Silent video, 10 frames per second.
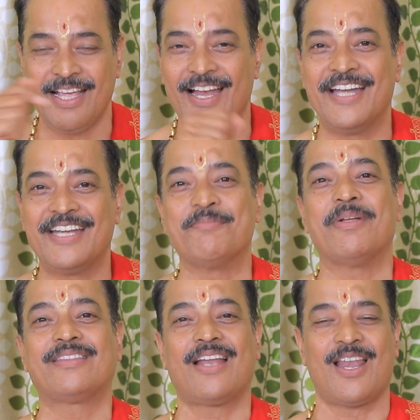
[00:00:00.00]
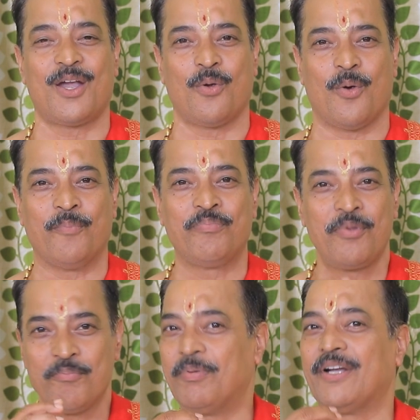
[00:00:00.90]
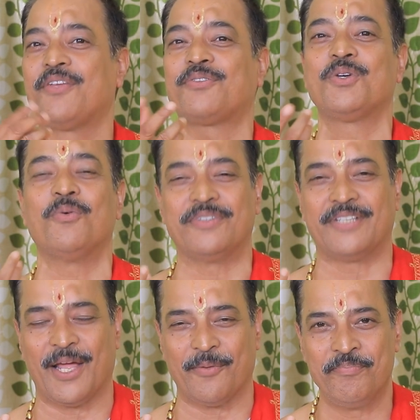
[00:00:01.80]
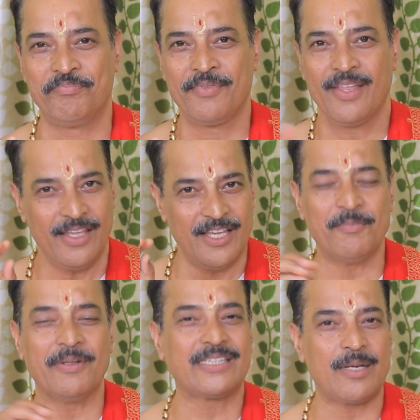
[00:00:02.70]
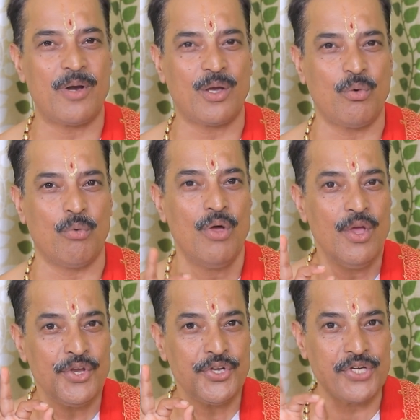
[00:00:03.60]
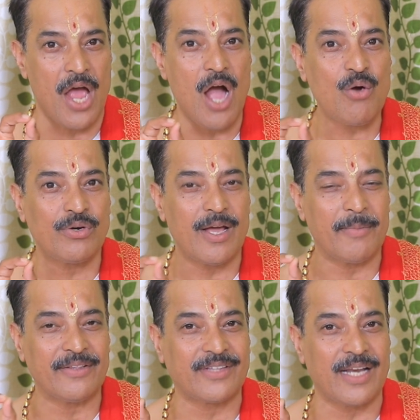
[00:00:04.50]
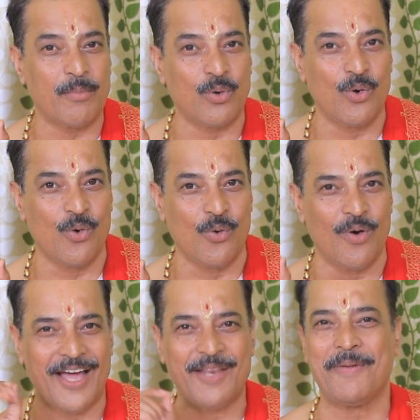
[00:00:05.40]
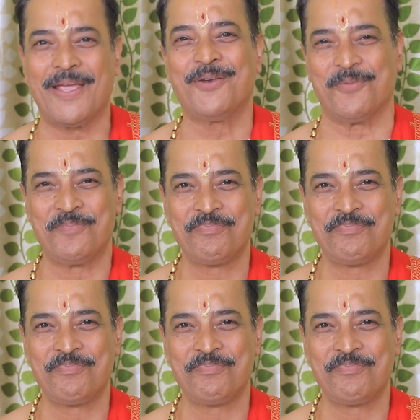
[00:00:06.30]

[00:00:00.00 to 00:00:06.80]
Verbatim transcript: ఇలాంటి మంత్రాలను పఠిస్తూ ఉంటారు ఈ మంత్రములకు శాకున మంత్రములు అని పేరు